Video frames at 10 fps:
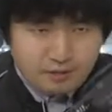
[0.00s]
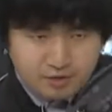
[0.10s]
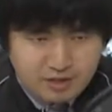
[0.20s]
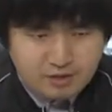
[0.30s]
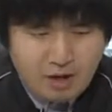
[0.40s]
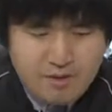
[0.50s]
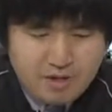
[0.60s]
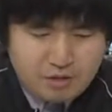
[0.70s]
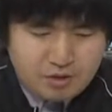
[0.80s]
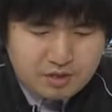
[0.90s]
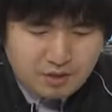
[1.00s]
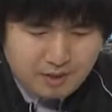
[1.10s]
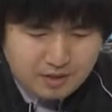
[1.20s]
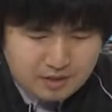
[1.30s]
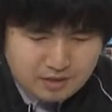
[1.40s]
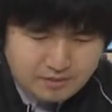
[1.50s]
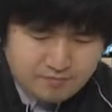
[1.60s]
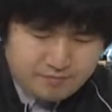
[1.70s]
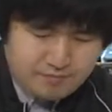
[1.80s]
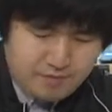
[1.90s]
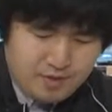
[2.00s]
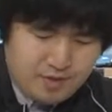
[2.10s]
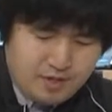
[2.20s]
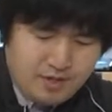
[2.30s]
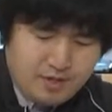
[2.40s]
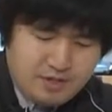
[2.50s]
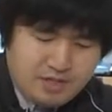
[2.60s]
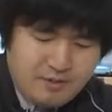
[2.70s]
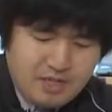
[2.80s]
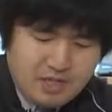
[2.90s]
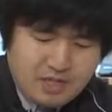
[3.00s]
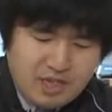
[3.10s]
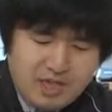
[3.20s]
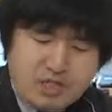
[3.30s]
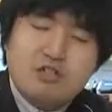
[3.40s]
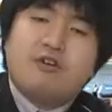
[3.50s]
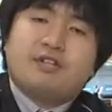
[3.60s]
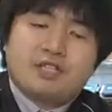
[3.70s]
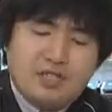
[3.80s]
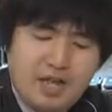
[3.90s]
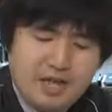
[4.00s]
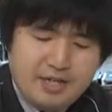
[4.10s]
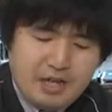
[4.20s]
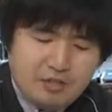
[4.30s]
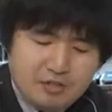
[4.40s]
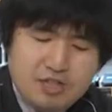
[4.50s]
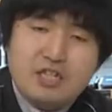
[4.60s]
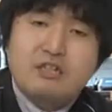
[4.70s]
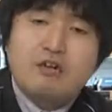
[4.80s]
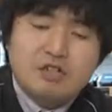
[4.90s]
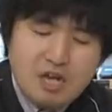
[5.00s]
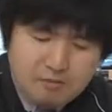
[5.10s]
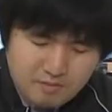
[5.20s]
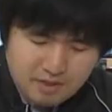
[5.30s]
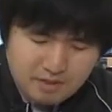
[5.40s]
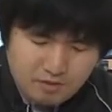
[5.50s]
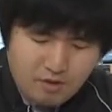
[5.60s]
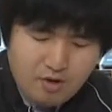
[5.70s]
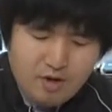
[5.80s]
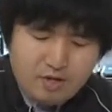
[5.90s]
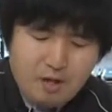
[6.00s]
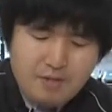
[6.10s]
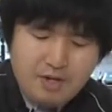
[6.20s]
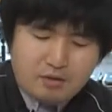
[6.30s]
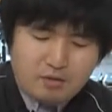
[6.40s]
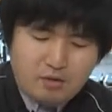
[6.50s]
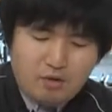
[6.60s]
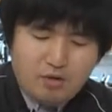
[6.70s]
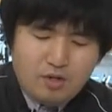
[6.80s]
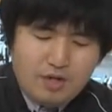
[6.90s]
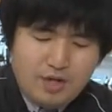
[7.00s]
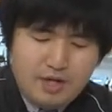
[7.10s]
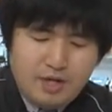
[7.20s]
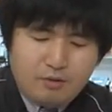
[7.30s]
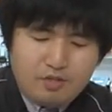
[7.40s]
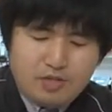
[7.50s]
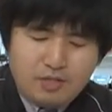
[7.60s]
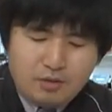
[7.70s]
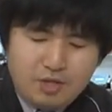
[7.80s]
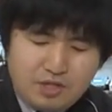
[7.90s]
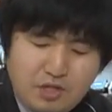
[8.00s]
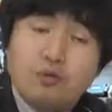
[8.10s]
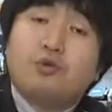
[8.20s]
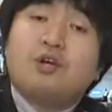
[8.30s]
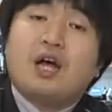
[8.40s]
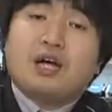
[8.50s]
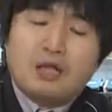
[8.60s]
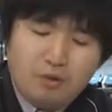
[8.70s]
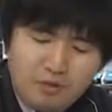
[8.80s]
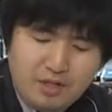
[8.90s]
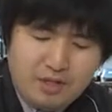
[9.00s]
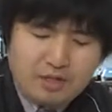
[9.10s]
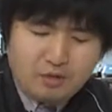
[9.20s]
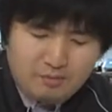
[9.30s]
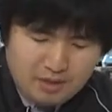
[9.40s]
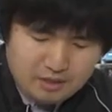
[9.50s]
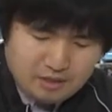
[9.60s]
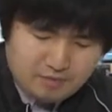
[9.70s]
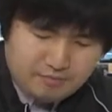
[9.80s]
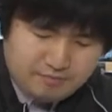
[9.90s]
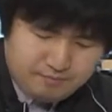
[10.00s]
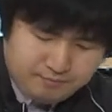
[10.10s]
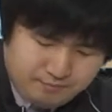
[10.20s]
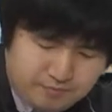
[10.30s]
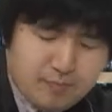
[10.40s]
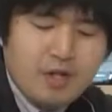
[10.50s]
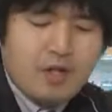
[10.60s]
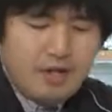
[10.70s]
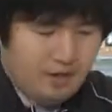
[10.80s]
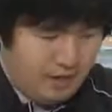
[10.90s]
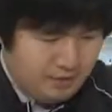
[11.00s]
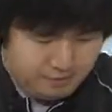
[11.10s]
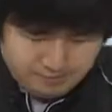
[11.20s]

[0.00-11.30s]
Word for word: こちらのカメラに取り付けますちなみに積載重量ですね約 2kg までのカメラ等を、えー、こちらに取り付けることが可能になっております。はい